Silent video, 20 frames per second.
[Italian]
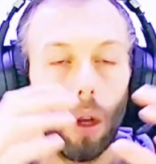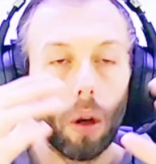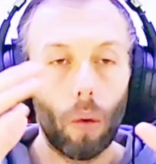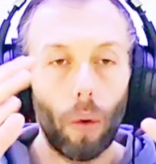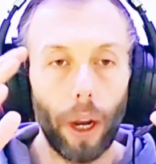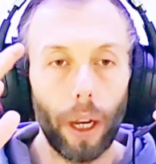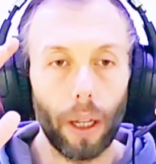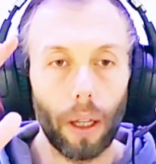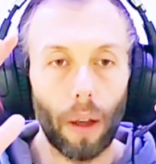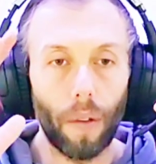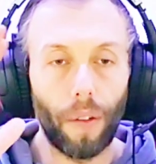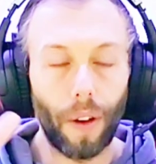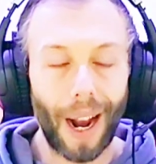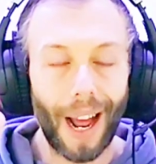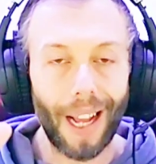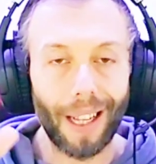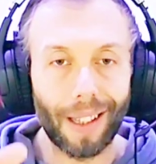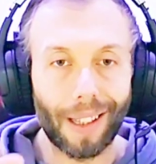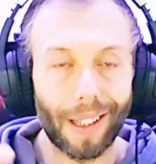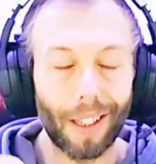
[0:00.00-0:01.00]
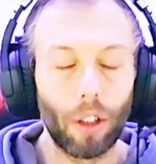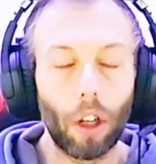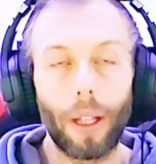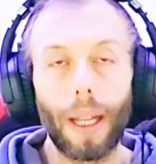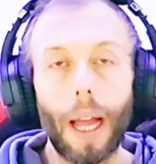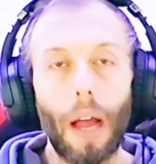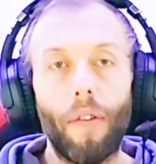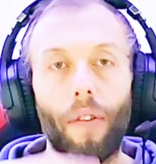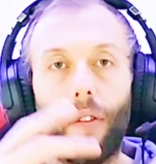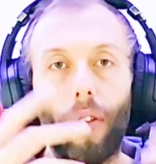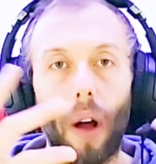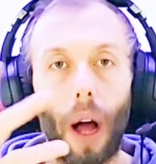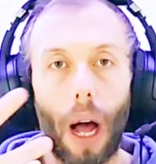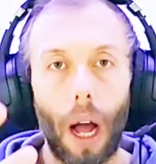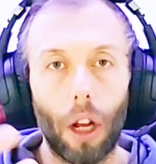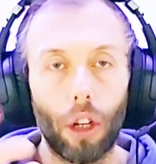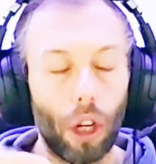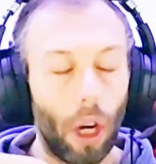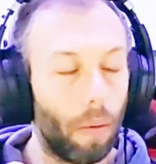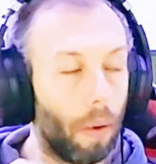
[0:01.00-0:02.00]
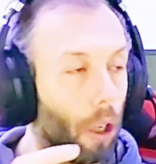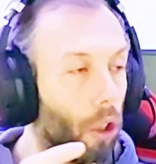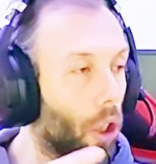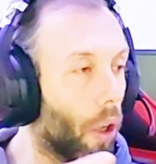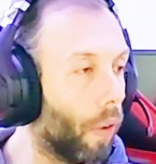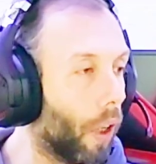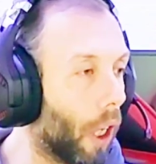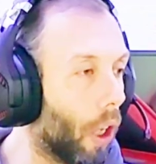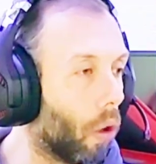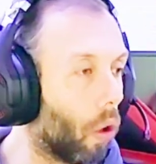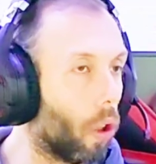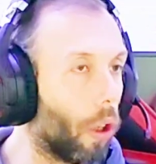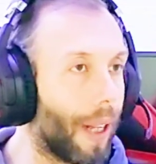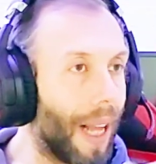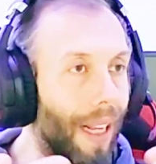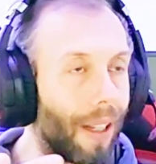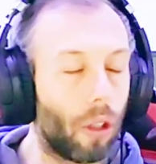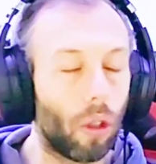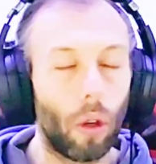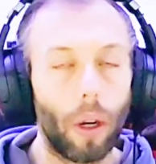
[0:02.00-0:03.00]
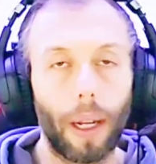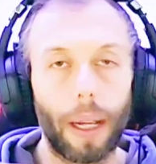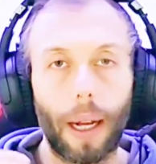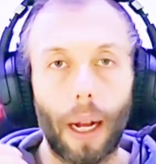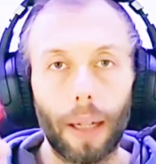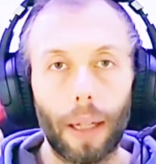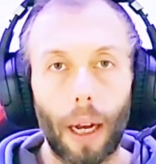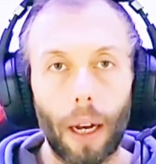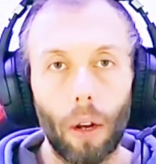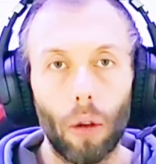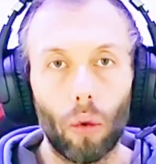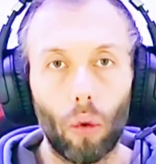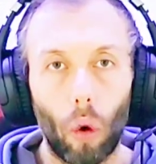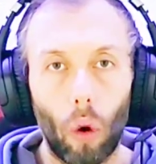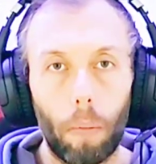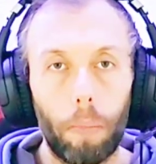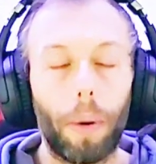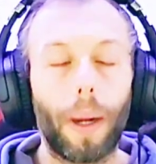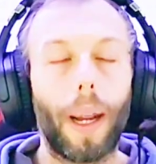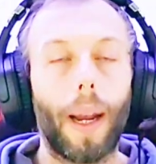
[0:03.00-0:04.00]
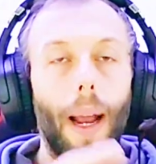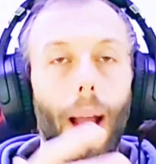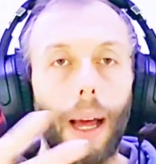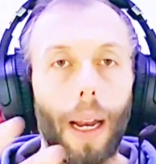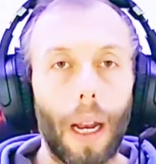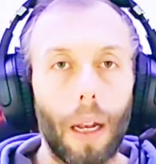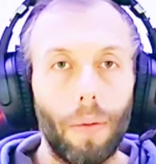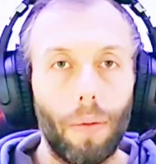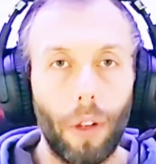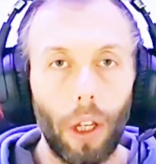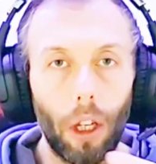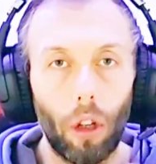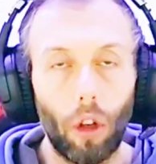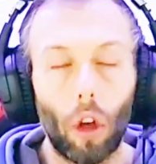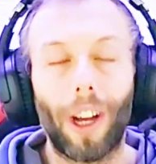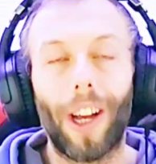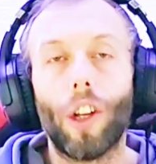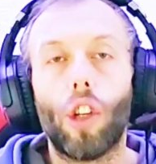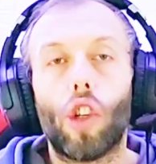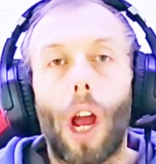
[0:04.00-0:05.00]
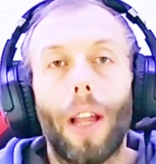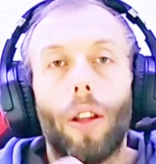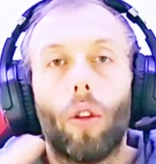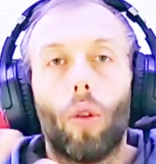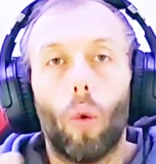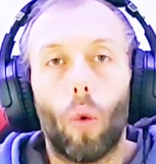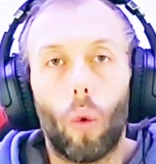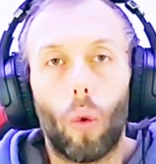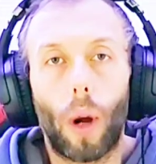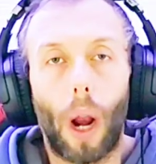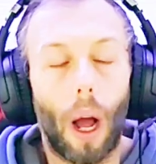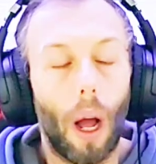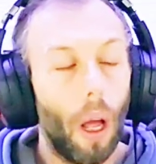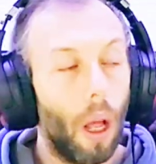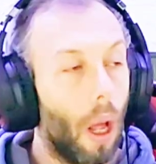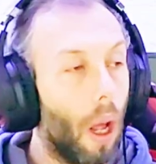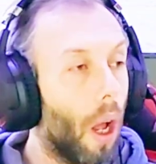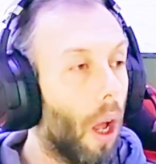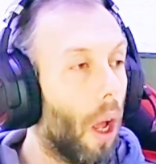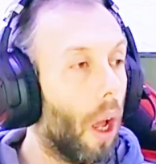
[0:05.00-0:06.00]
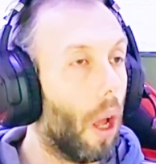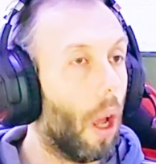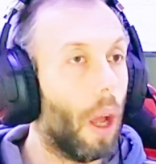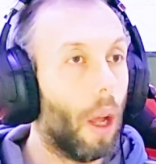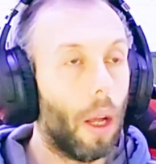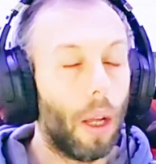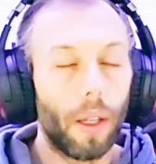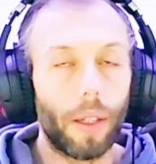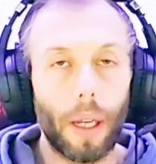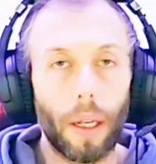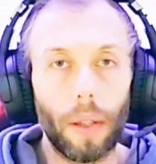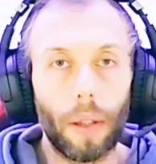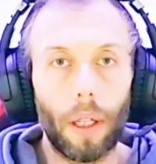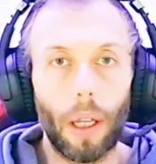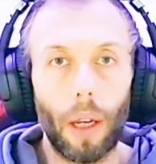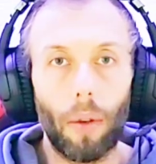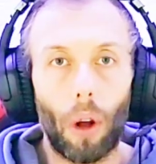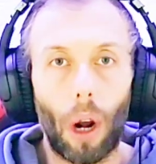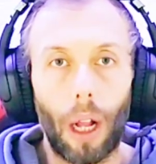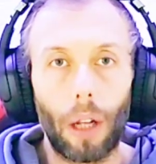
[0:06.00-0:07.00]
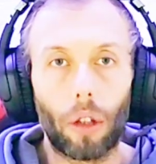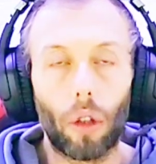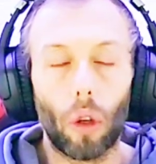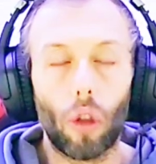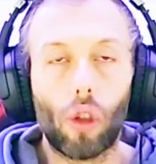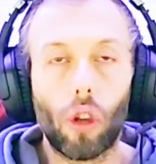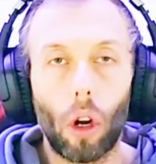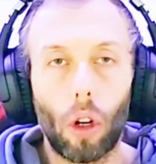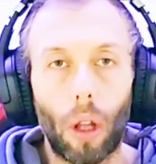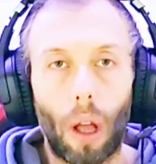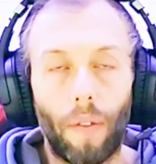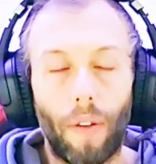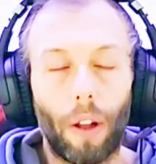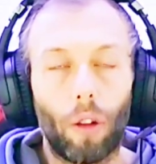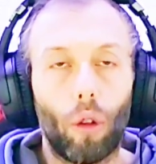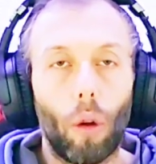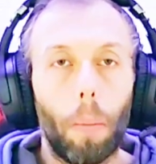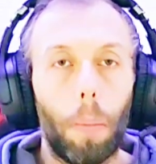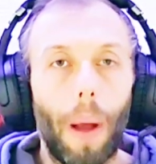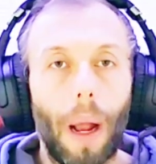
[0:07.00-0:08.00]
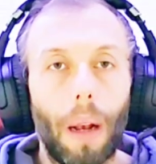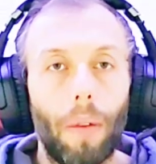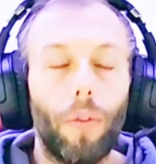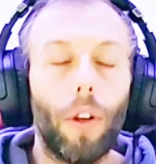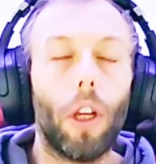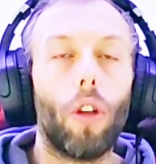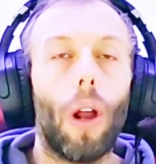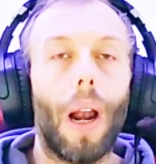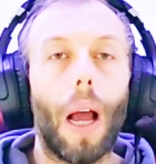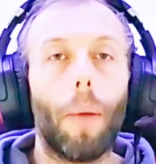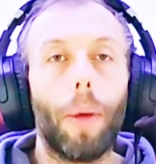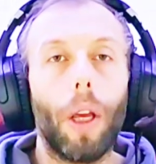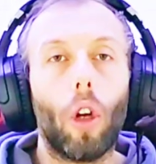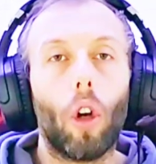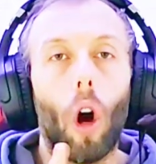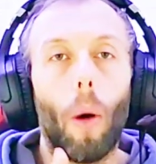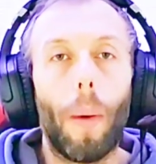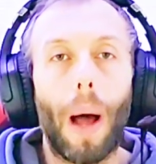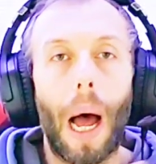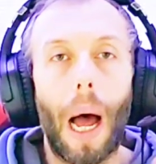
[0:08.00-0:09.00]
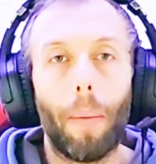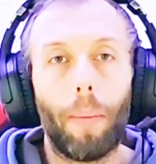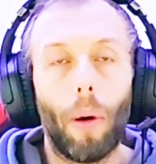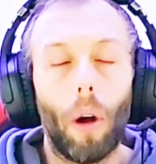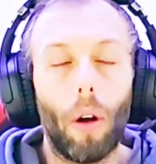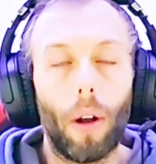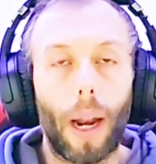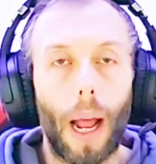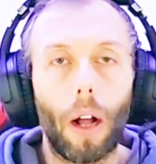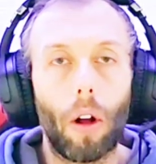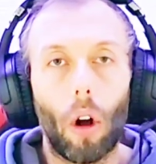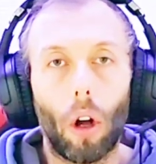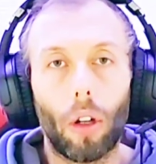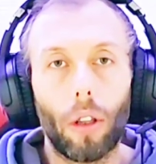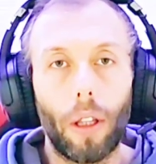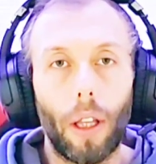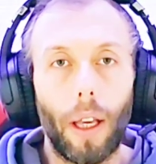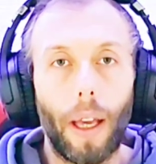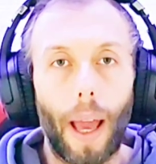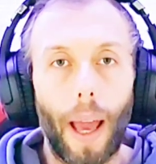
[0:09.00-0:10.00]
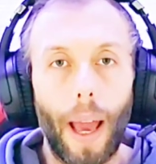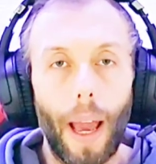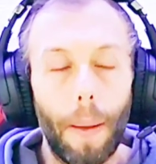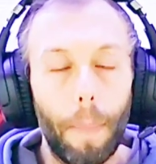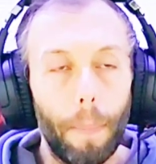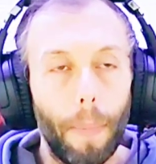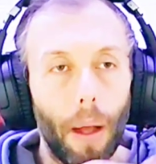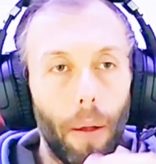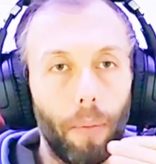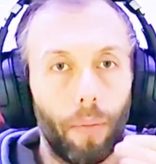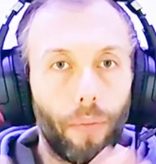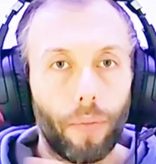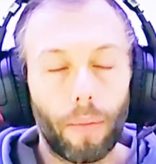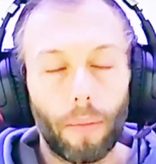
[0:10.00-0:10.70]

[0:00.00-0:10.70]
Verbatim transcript: Quindi, friends, non è facile. Quando io vi dico non è solo il canale YouTube creare il video, che già è dura. Sentivo l'altro giorno, ha fatto un bel video l'amico Mapo, record di game.